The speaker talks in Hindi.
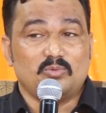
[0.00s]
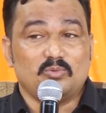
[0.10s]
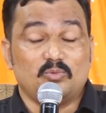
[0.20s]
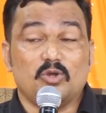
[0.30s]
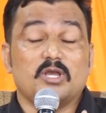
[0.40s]

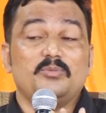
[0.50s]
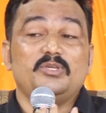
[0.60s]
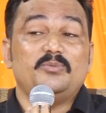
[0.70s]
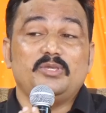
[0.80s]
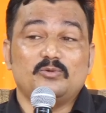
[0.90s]
वो
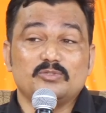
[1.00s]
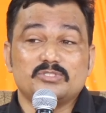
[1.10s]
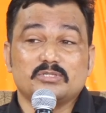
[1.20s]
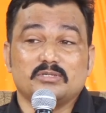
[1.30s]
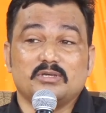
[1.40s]
कभी भी उस
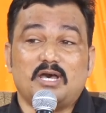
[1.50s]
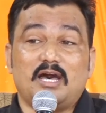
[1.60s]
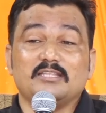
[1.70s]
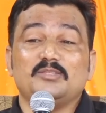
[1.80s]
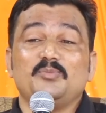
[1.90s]

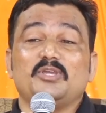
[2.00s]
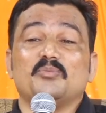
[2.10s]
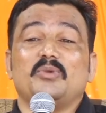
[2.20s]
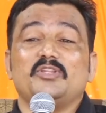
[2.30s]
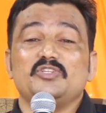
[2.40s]
आत्मिक
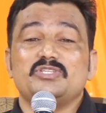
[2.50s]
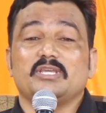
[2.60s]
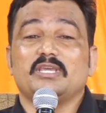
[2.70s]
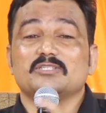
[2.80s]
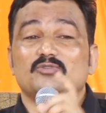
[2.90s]
मनुष्य
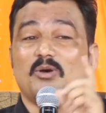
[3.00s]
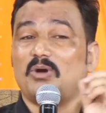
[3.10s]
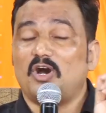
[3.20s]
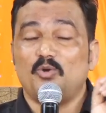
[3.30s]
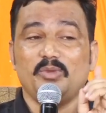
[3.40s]
के
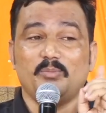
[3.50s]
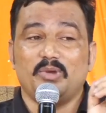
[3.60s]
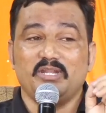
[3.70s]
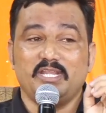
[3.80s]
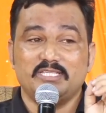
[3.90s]
स्वभाव में
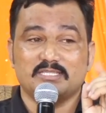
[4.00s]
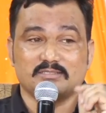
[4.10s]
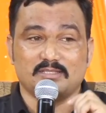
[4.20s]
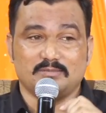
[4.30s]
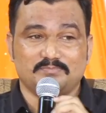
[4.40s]
बन नहीं
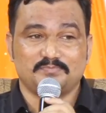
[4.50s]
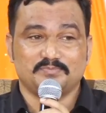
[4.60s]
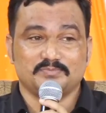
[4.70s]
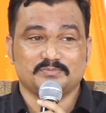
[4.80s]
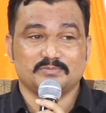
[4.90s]
सकता
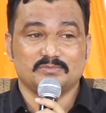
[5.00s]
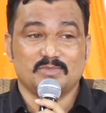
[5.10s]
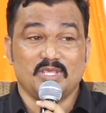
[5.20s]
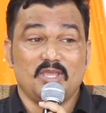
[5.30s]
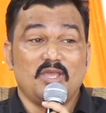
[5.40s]

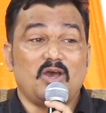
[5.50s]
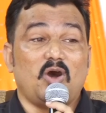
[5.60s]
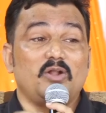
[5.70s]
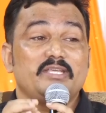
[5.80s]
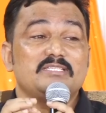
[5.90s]

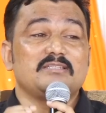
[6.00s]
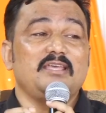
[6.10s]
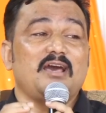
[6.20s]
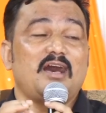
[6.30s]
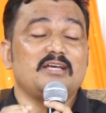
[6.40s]
और
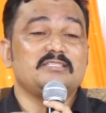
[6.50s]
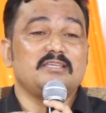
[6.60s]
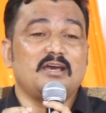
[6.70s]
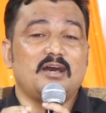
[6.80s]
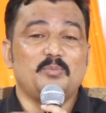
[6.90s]
इसलिए आज
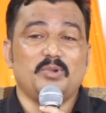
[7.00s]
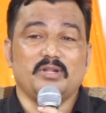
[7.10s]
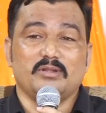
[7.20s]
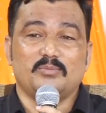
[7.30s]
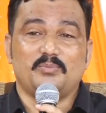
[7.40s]
यहाँ पर
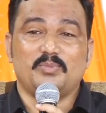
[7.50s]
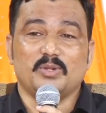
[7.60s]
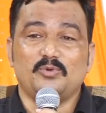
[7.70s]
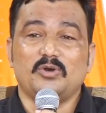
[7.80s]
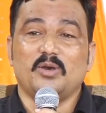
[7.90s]

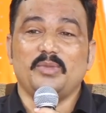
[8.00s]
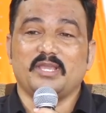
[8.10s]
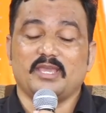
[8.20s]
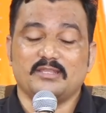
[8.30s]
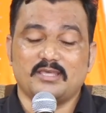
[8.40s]
प्रभु हमें
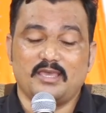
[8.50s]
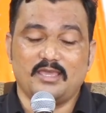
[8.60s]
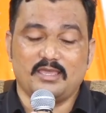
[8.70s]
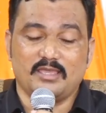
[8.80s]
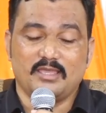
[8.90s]
कहता
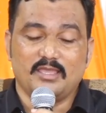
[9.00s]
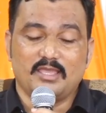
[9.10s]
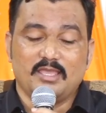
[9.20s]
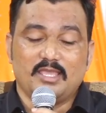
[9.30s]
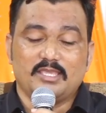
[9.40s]
है
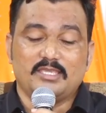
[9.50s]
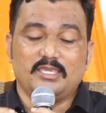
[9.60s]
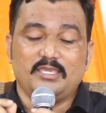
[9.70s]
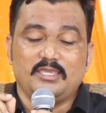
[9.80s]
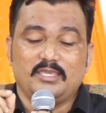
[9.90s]
कि
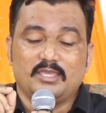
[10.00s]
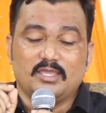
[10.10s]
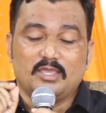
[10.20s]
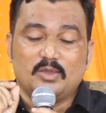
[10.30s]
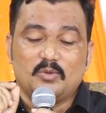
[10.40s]

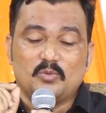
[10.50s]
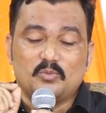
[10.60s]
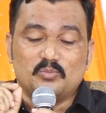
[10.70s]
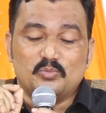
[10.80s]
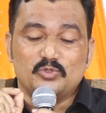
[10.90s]

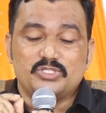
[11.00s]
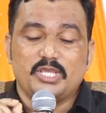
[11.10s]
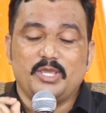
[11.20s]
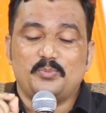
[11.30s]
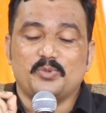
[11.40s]

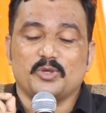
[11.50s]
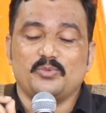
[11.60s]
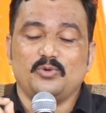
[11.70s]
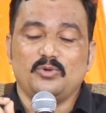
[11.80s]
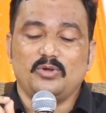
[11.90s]
मुझे
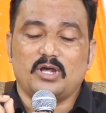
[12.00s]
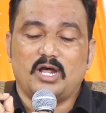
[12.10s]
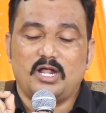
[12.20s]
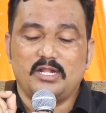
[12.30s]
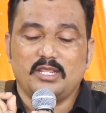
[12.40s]
प्रभु
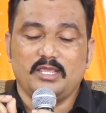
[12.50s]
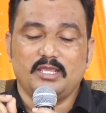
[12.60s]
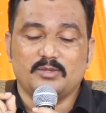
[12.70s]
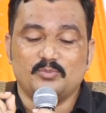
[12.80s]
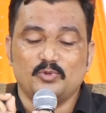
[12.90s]
हर
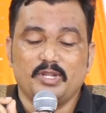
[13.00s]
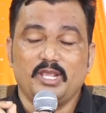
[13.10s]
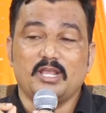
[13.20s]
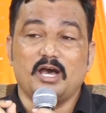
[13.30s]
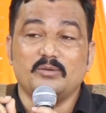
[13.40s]
एक बुरे
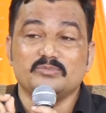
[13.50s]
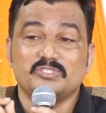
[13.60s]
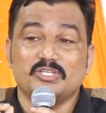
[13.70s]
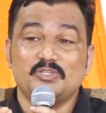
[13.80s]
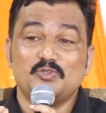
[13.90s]
काम
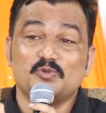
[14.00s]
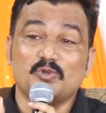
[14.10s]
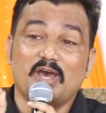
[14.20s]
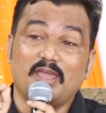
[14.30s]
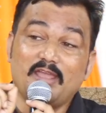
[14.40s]
से
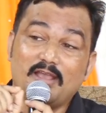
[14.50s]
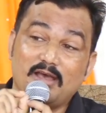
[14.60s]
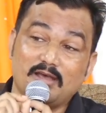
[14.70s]
छुड़ाएगा